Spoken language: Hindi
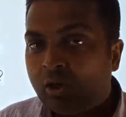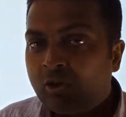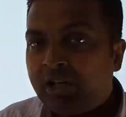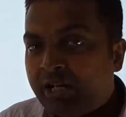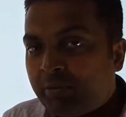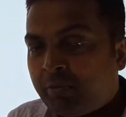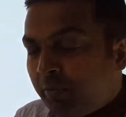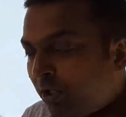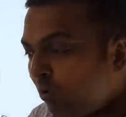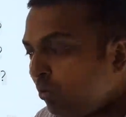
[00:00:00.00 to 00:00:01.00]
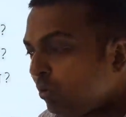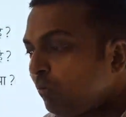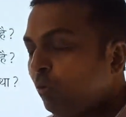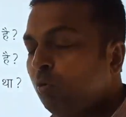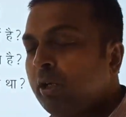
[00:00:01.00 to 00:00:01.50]
ऑनलाइन में भी मैं लोगों को
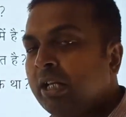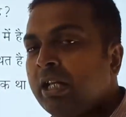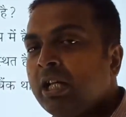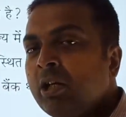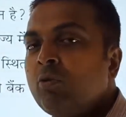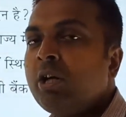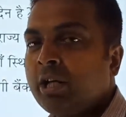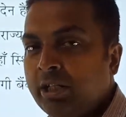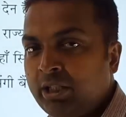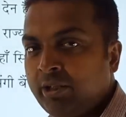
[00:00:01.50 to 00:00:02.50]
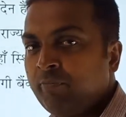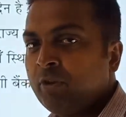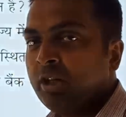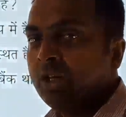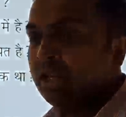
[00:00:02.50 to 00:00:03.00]
बोलूँगा कि रेगुलर रहिए
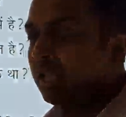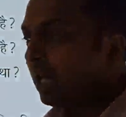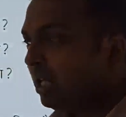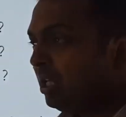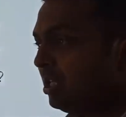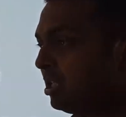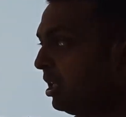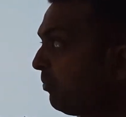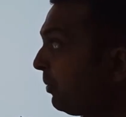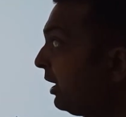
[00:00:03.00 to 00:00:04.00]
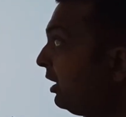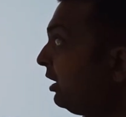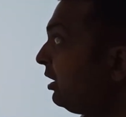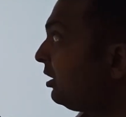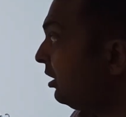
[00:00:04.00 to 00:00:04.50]
सारे इससे
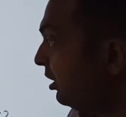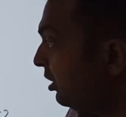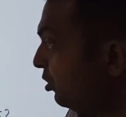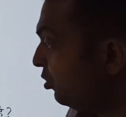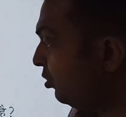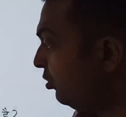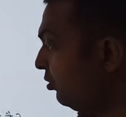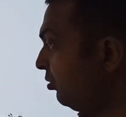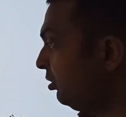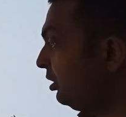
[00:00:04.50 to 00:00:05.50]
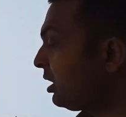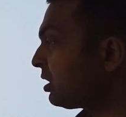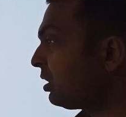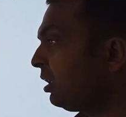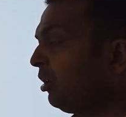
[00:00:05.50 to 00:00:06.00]
पहले जो
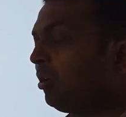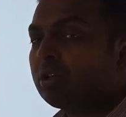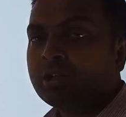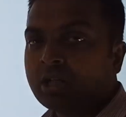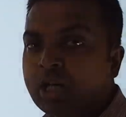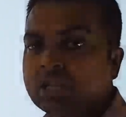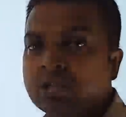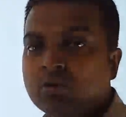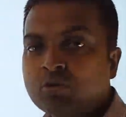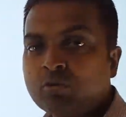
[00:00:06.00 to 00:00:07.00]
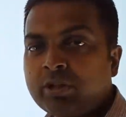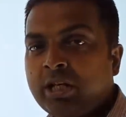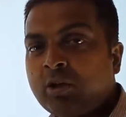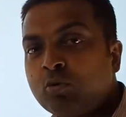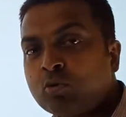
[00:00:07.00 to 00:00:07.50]
दस और क्लासेस हो चुकी
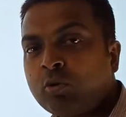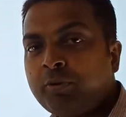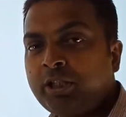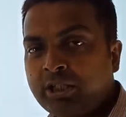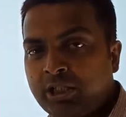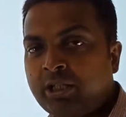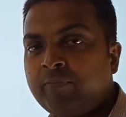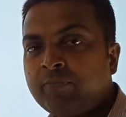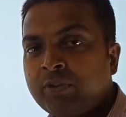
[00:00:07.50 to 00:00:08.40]
है उसको भी देखिए